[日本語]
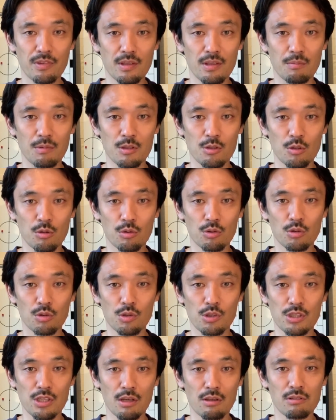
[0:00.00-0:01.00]
で、まあ、そういうこと
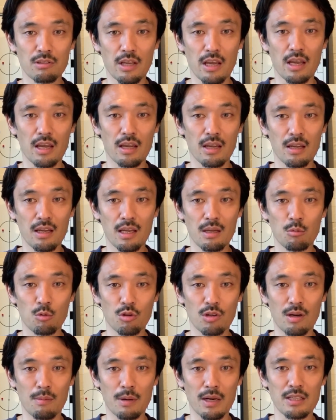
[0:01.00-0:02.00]
をしたくて、
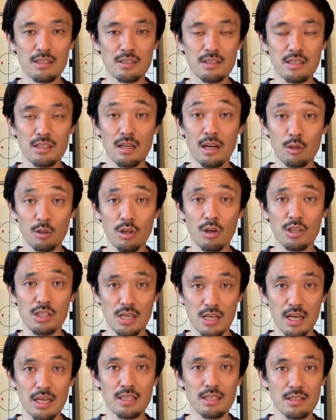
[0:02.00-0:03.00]
僕は毎月行かれたわけ
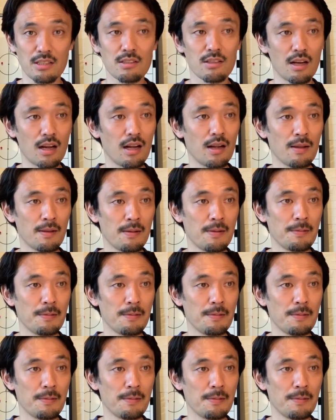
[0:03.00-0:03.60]
じゃないんですが、